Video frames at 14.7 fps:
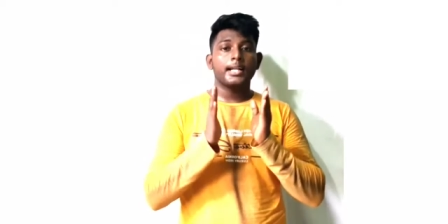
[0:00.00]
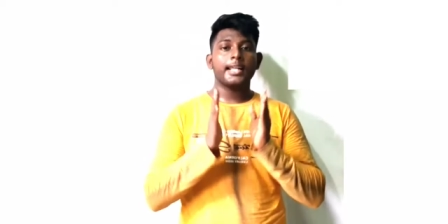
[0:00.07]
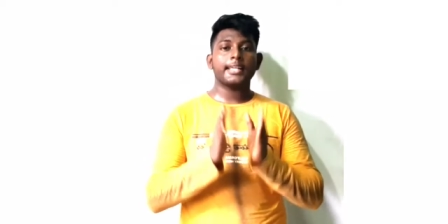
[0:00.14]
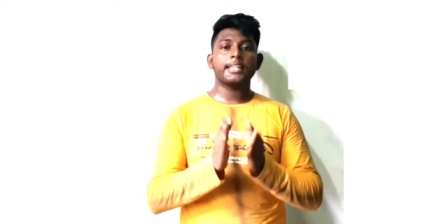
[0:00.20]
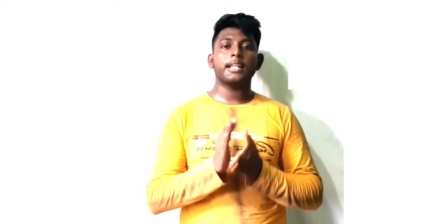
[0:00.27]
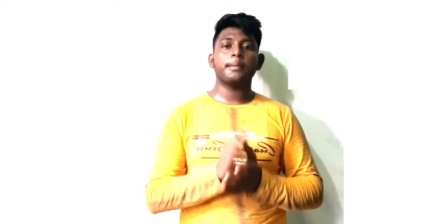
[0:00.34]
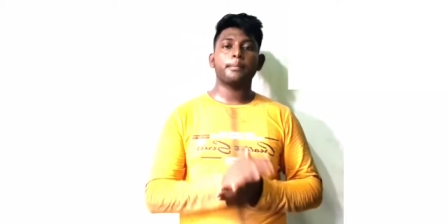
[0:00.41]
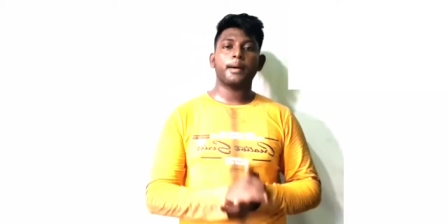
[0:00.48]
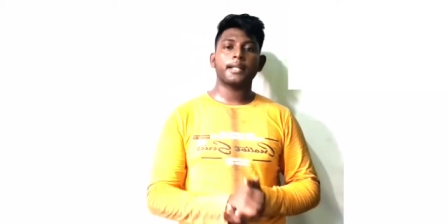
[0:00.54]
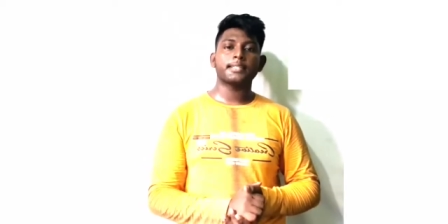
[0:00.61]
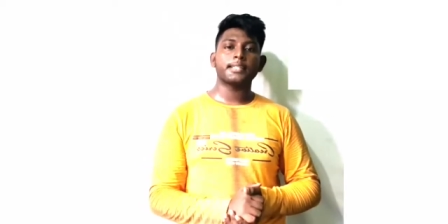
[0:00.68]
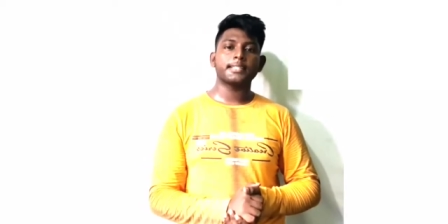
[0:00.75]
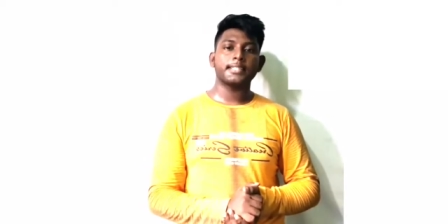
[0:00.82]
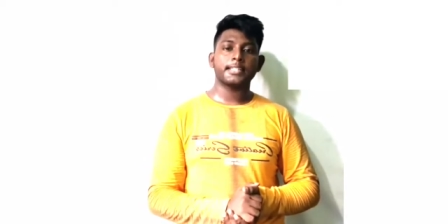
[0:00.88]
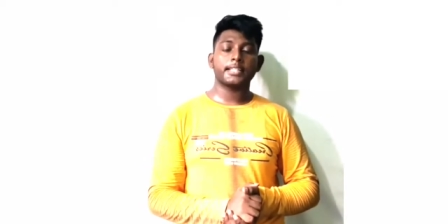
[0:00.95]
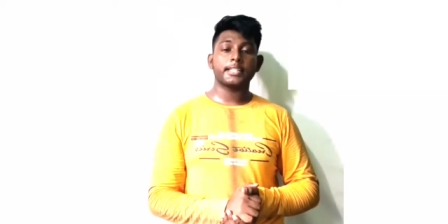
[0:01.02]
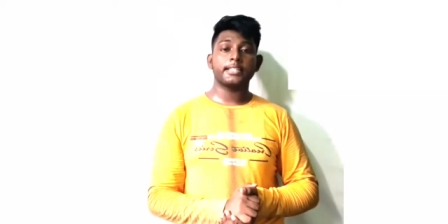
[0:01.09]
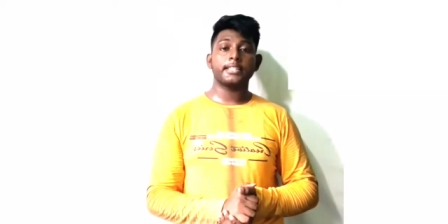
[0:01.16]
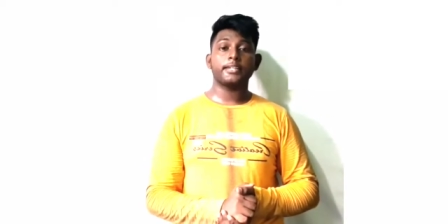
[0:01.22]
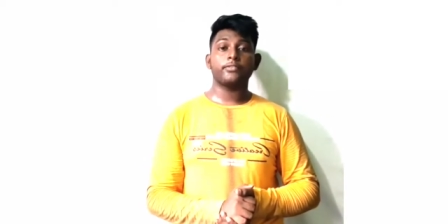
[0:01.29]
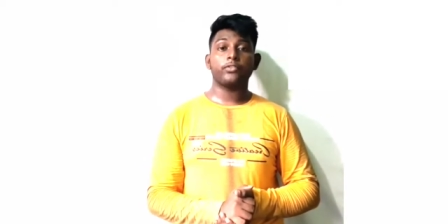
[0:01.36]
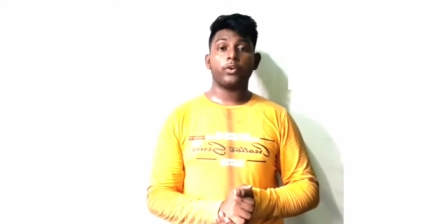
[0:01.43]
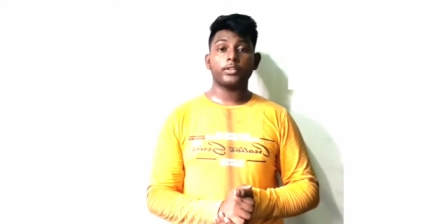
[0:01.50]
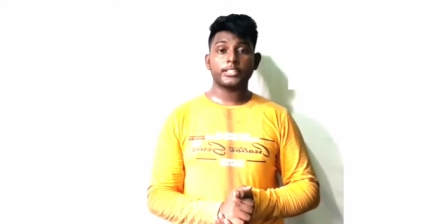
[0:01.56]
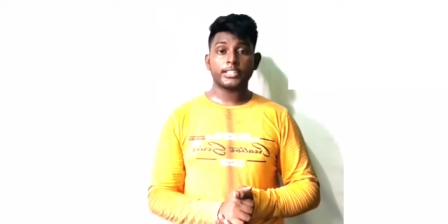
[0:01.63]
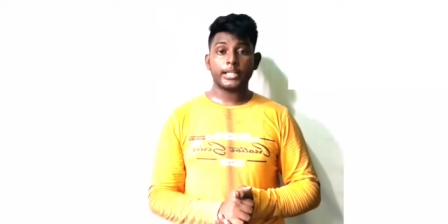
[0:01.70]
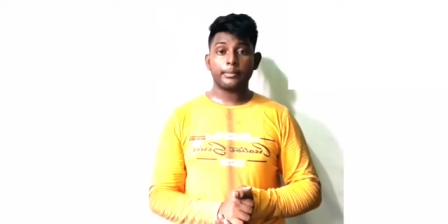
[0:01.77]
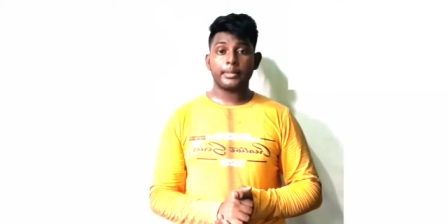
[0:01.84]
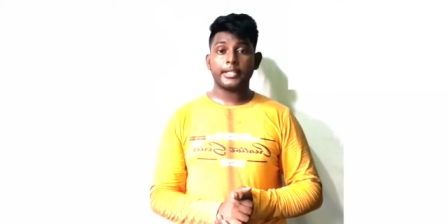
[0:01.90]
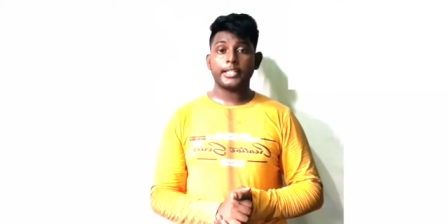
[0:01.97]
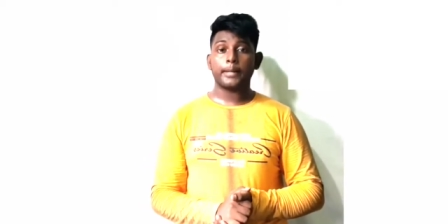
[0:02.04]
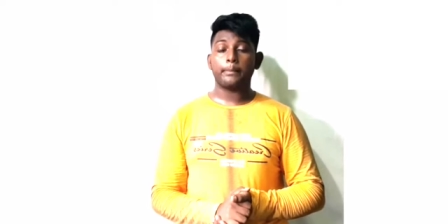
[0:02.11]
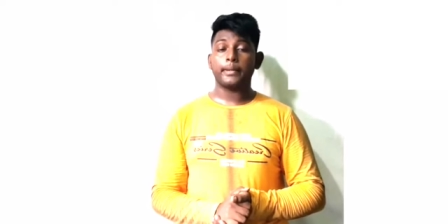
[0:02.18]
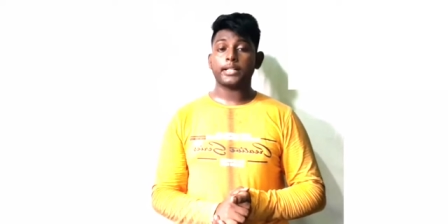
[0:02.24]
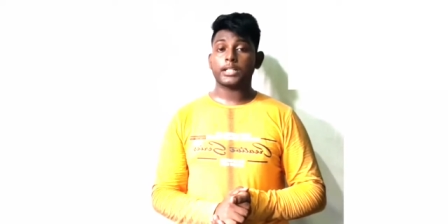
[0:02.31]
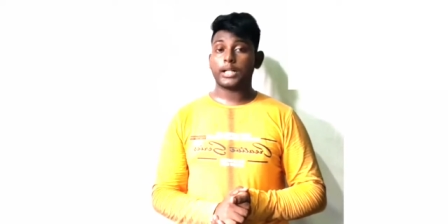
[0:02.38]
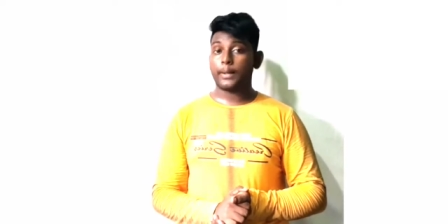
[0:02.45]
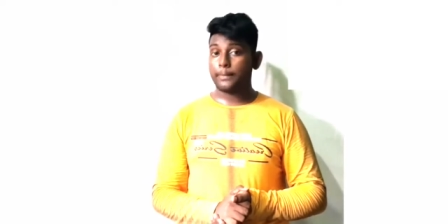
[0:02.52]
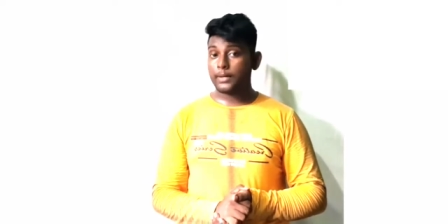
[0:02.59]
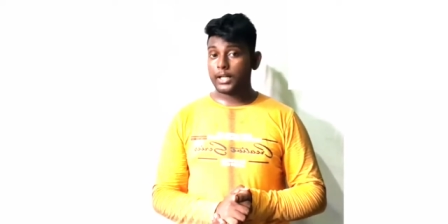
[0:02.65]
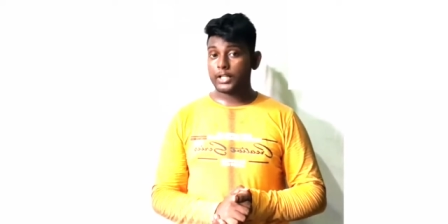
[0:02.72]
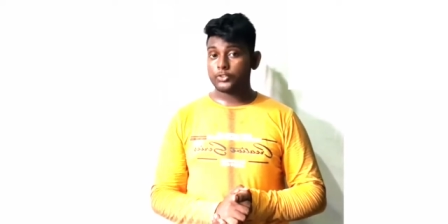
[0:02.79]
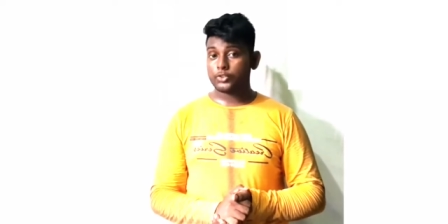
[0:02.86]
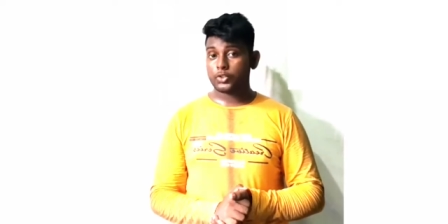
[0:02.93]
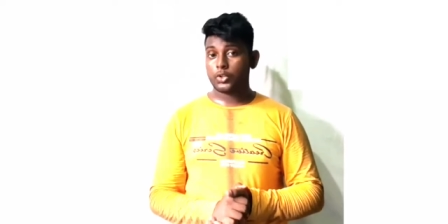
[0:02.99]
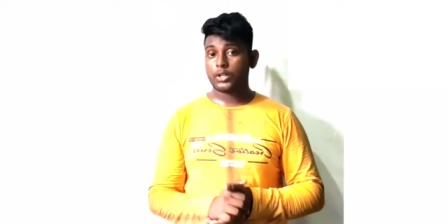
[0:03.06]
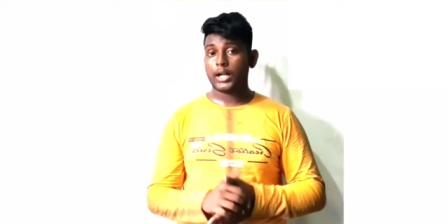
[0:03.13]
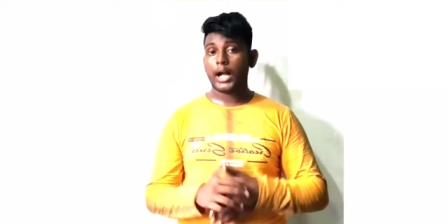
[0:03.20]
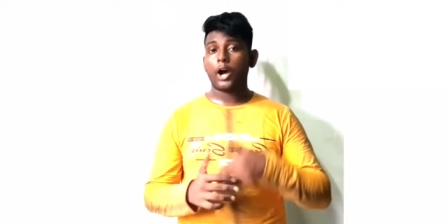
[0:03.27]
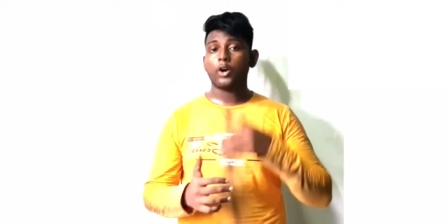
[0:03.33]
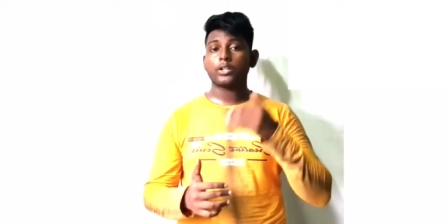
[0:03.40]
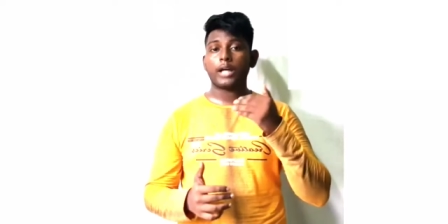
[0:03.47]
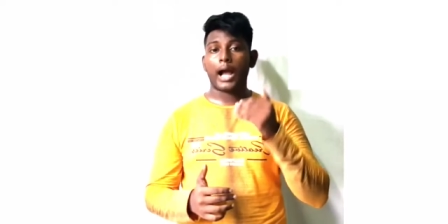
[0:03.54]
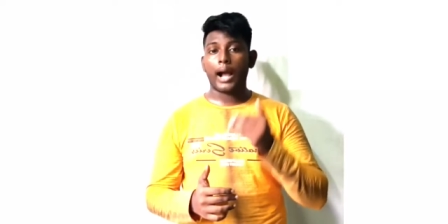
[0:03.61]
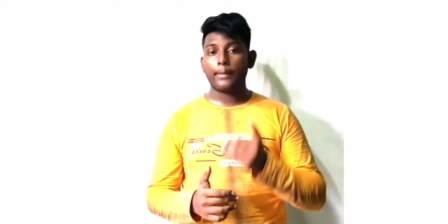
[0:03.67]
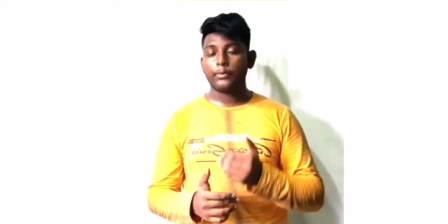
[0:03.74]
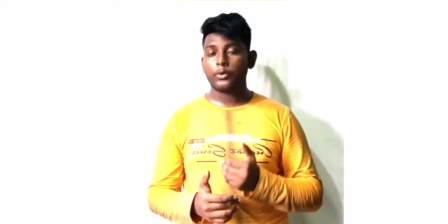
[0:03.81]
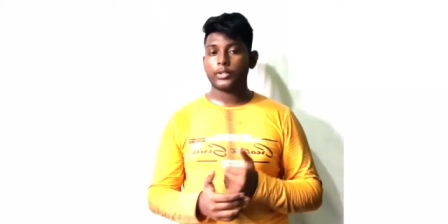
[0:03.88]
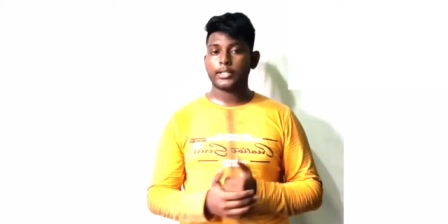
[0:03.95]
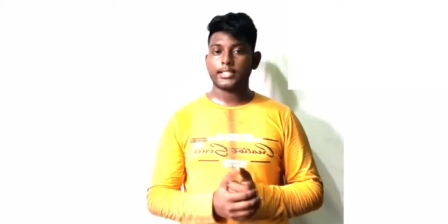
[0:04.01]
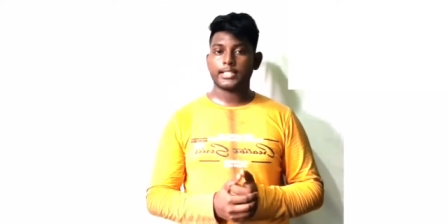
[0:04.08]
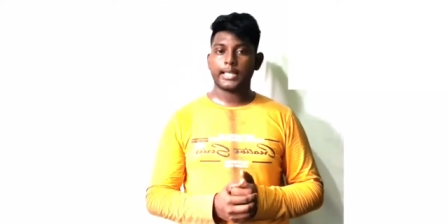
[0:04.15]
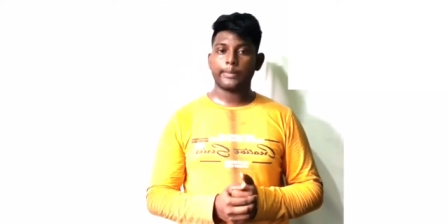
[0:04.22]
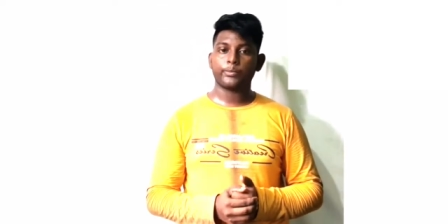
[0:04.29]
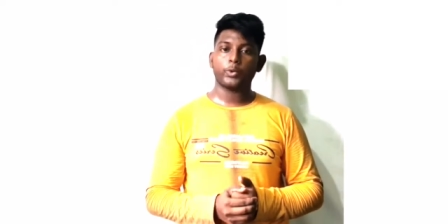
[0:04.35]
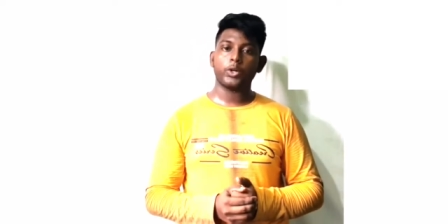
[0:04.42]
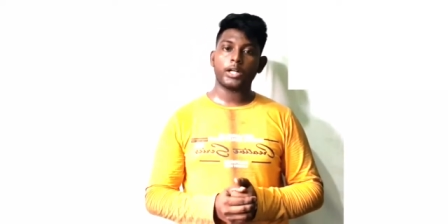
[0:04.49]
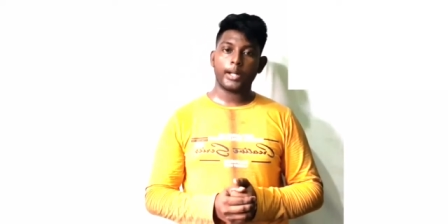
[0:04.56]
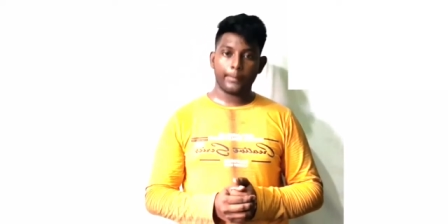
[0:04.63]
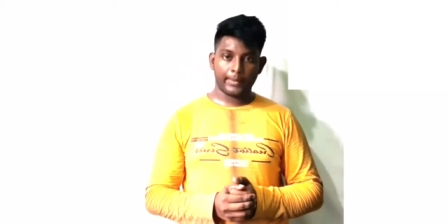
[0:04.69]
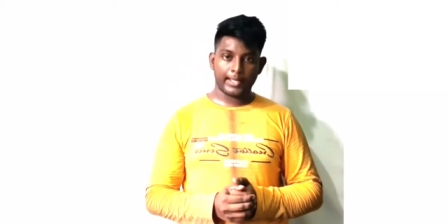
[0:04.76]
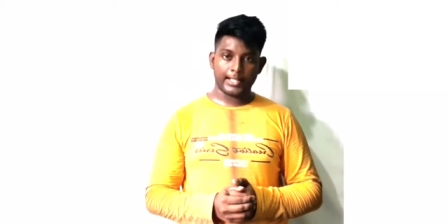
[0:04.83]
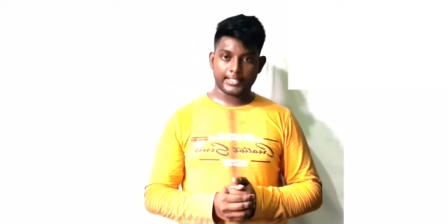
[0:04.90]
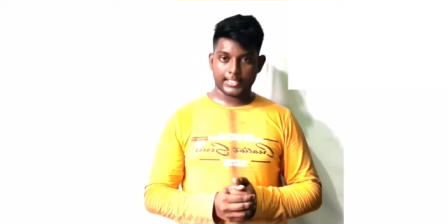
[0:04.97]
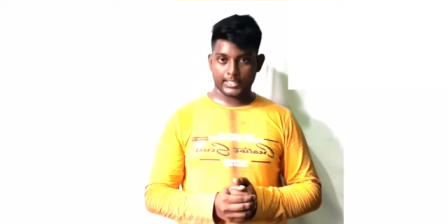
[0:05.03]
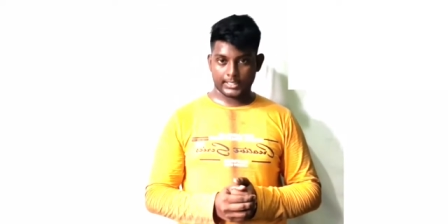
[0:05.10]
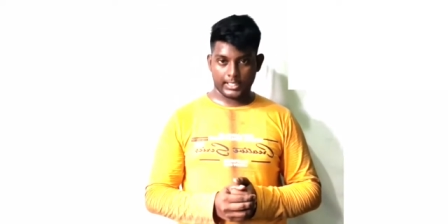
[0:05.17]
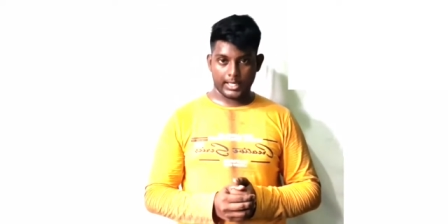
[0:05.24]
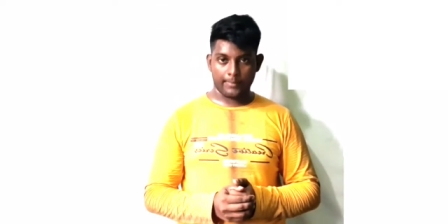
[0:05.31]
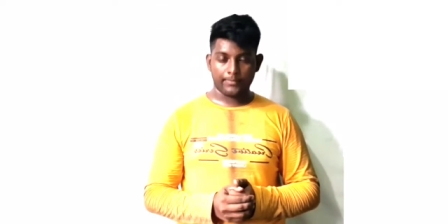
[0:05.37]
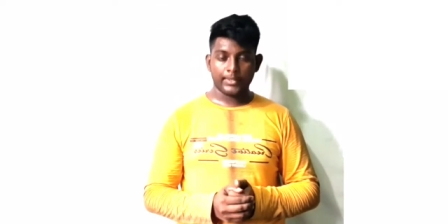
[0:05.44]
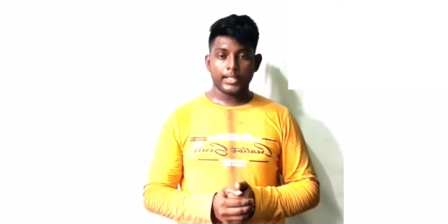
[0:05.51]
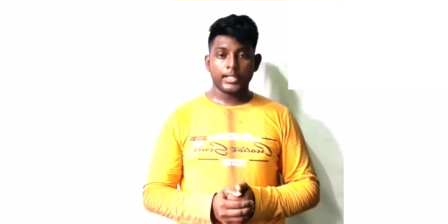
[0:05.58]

लेकिन अब बात आती है कि ये फौजी गेम इंडिया पर कब लॉन्च होगा और आप लोग इस गेम को कब खेल सकते हैं